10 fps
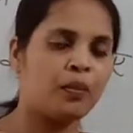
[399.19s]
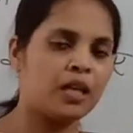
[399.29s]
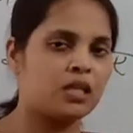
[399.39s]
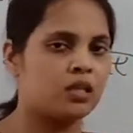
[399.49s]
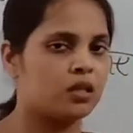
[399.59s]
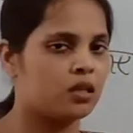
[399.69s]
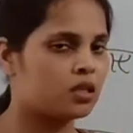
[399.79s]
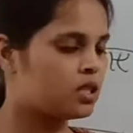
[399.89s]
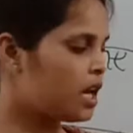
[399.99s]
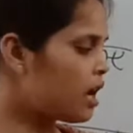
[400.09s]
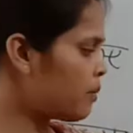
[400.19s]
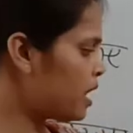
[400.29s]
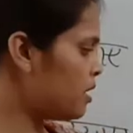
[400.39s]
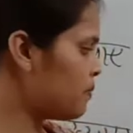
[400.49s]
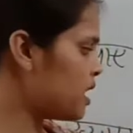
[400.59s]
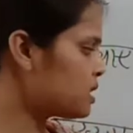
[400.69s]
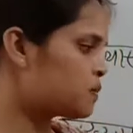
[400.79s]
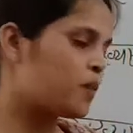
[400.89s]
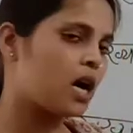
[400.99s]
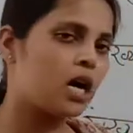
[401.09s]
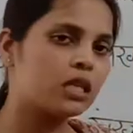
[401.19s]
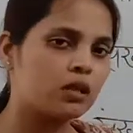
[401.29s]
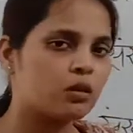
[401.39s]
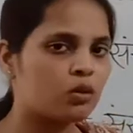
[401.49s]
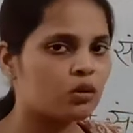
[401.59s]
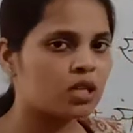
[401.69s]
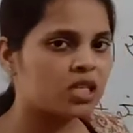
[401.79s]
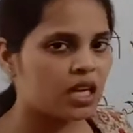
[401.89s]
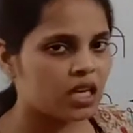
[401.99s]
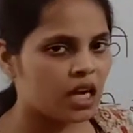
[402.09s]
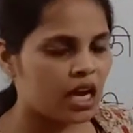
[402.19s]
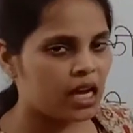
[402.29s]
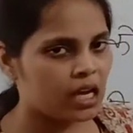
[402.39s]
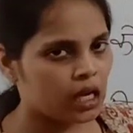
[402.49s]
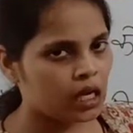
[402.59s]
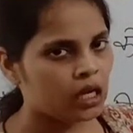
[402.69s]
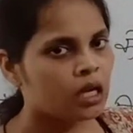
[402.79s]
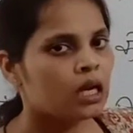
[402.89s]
पच्चीस ये हमारे पास पांच अंकों की संख्याएं हैं